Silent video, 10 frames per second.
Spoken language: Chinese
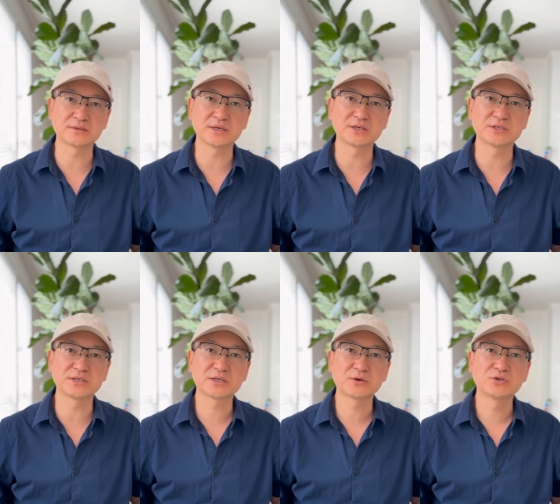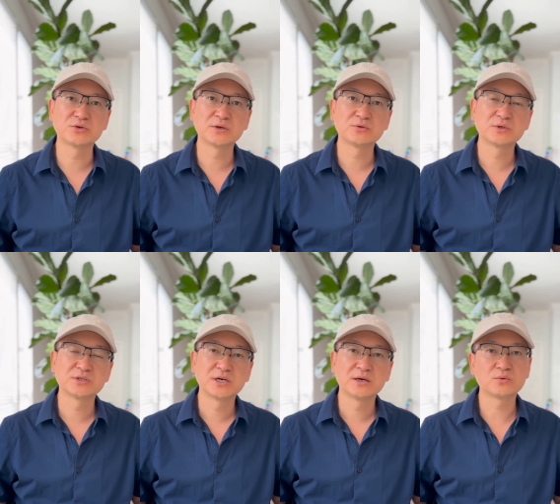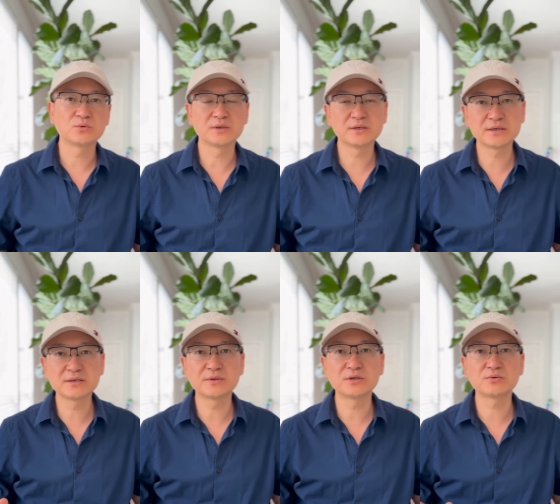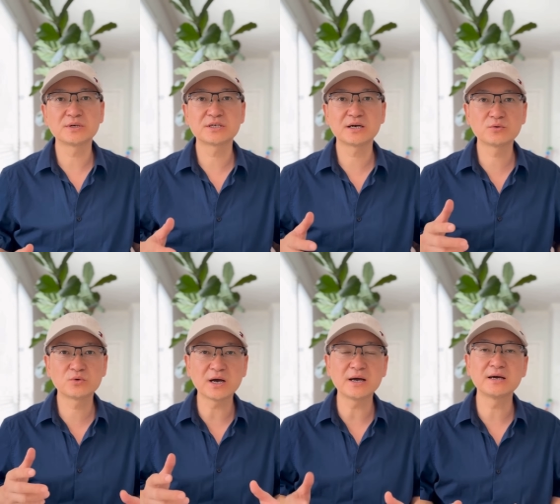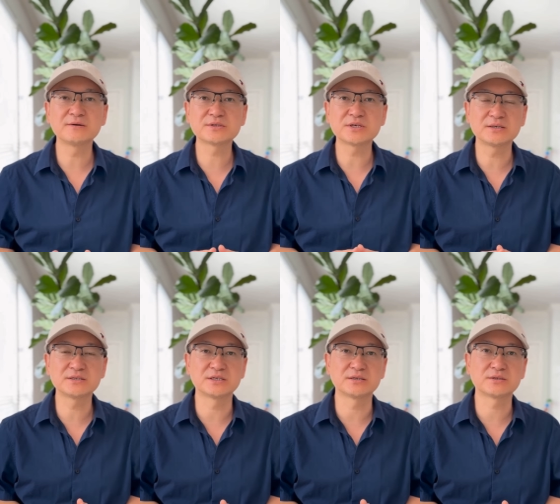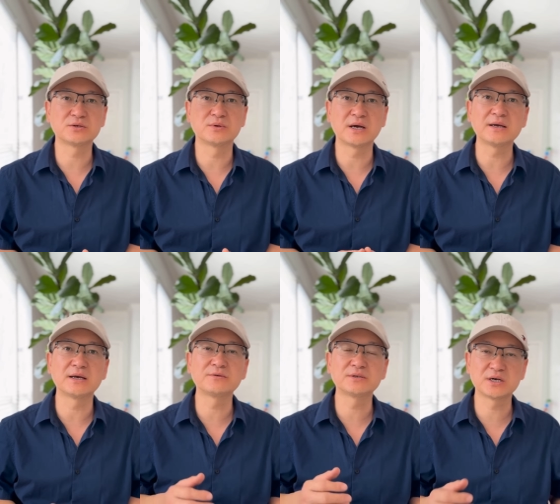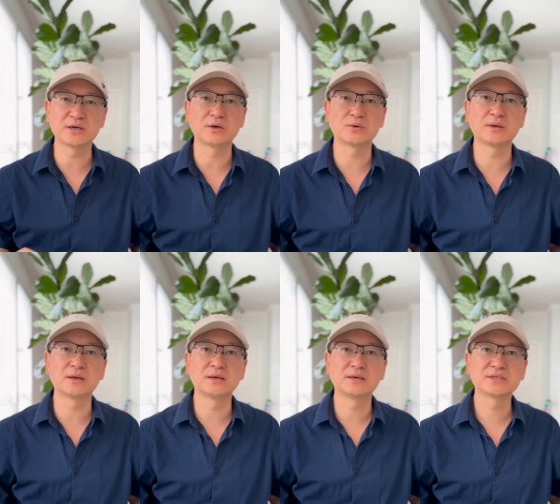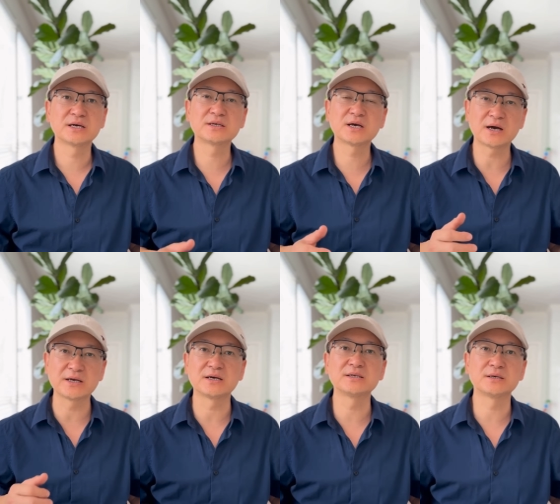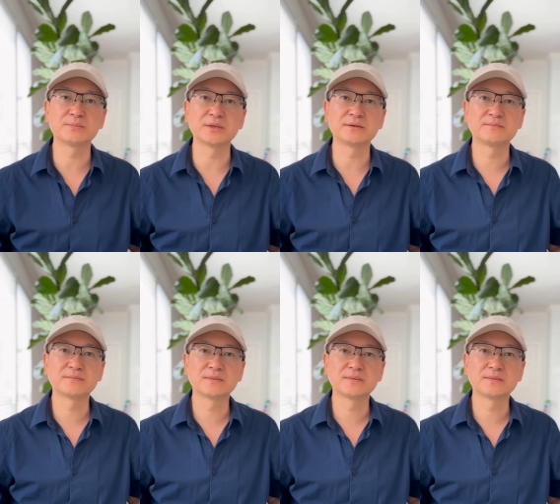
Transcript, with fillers: 但是一定要选对坚果，因为有的坚果含量非常低，有的含量非常高，相差上千倍。